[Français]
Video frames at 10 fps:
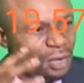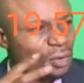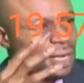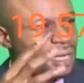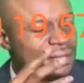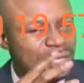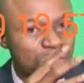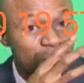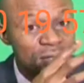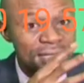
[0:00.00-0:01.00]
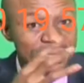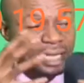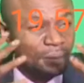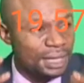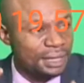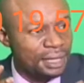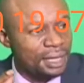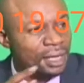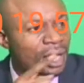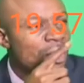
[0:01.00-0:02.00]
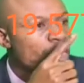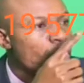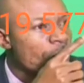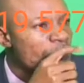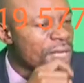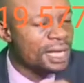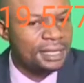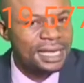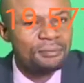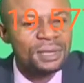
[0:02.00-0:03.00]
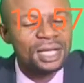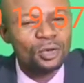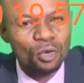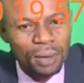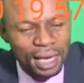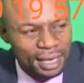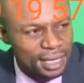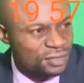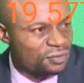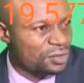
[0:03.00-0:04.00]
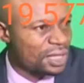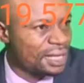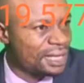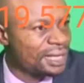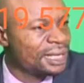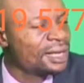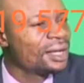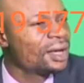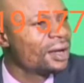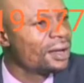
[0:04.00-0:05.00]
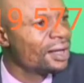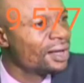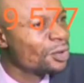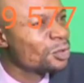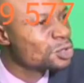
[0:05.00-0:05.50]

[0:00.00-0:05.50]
que l'organisation logistique et matérielle, combien de micro-barrages vous allez euh,